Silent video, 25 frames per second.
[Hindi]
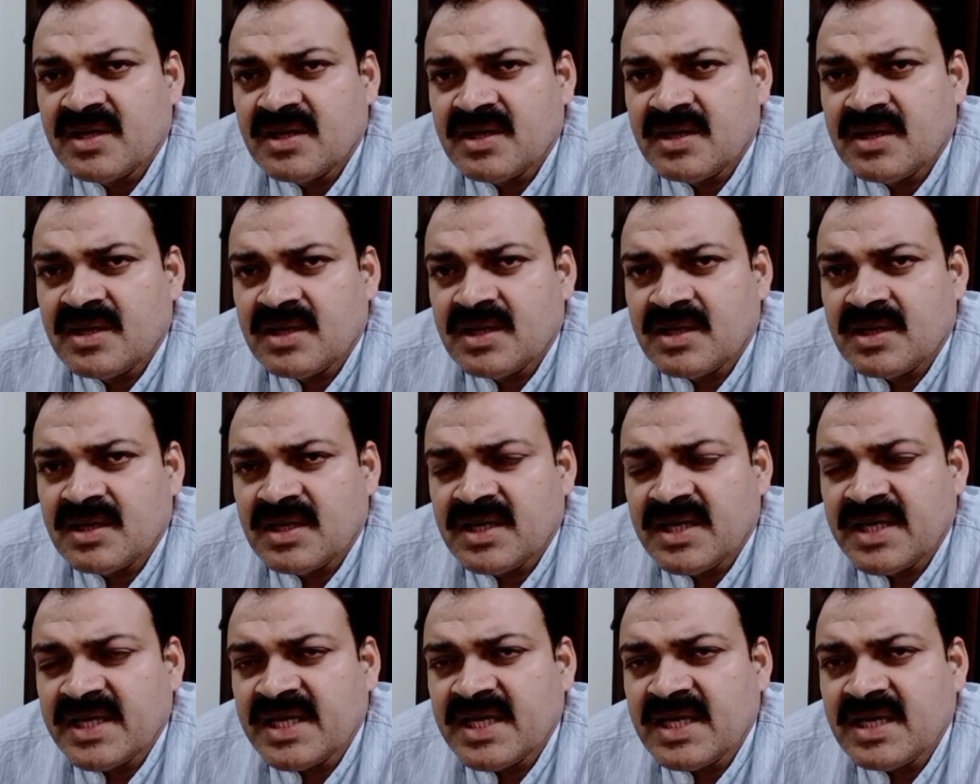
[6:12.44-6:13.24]
आ,
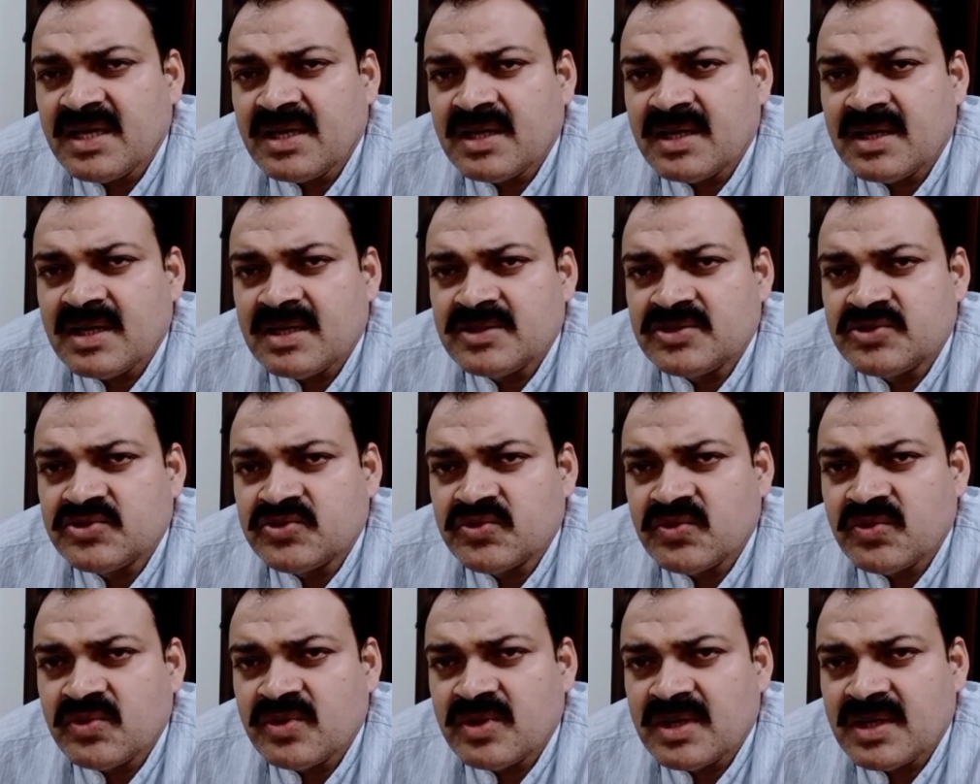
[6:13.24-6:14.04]
लेकिन
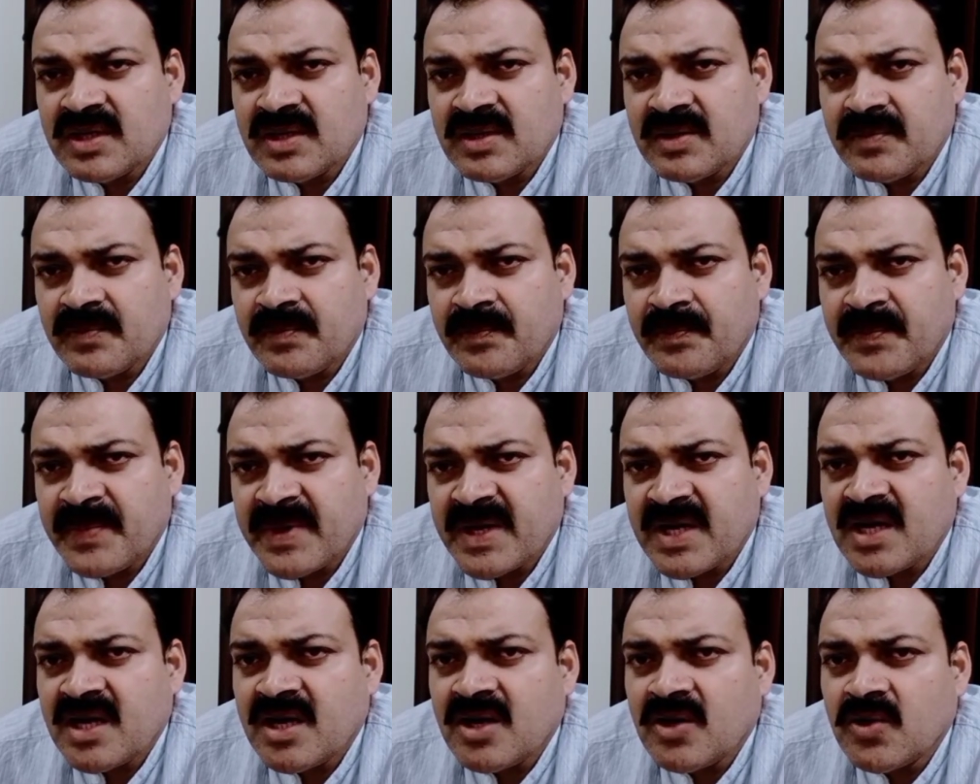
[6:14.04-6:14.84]
जो
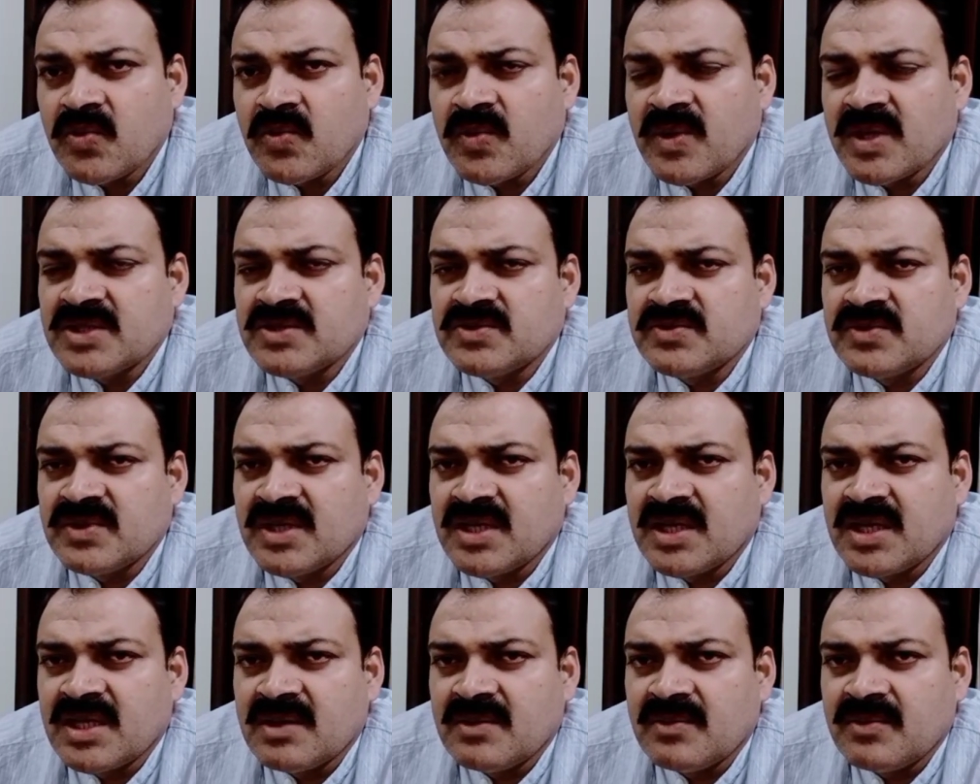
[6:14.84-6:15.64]
पका हुआ जो
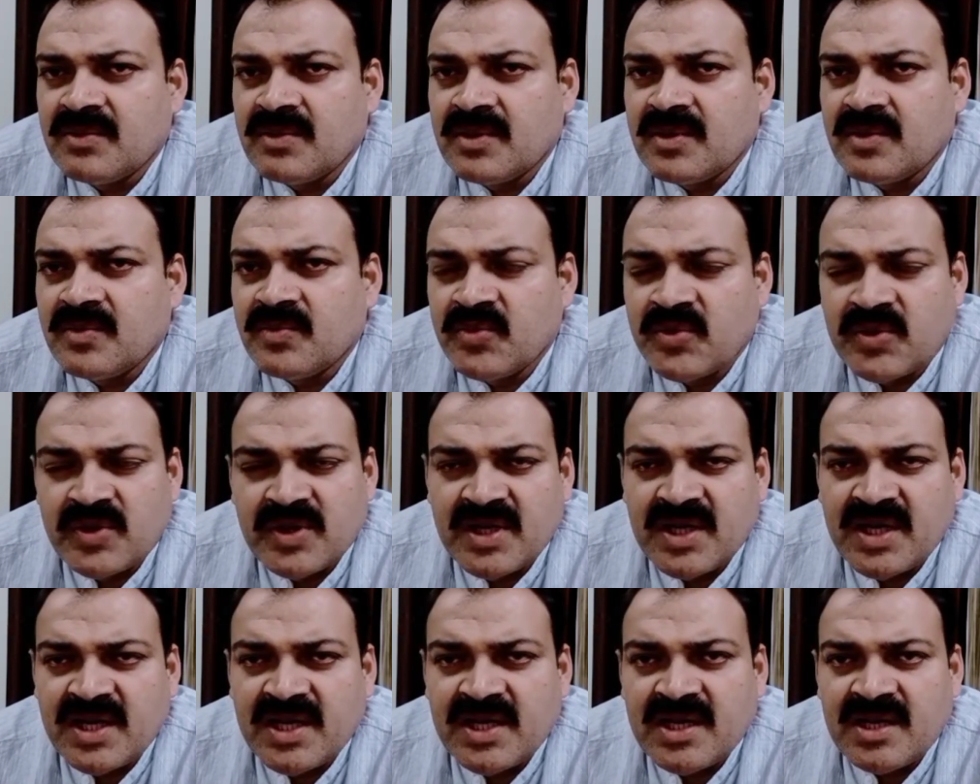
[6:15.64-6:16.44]
है
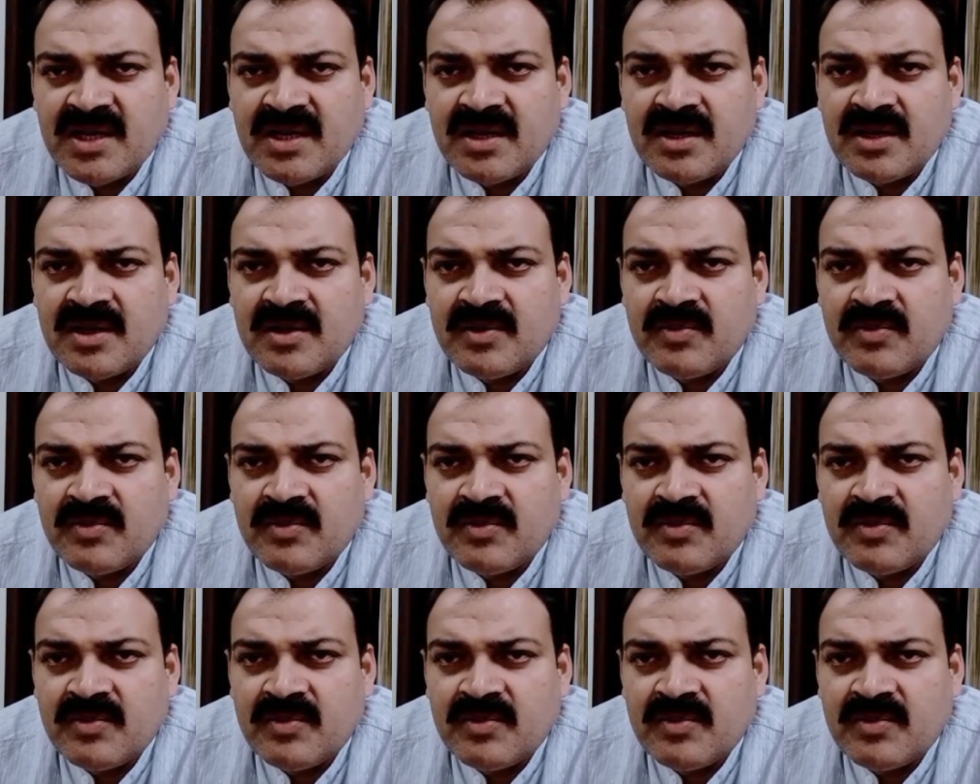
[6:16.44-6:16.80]
मुर्गा या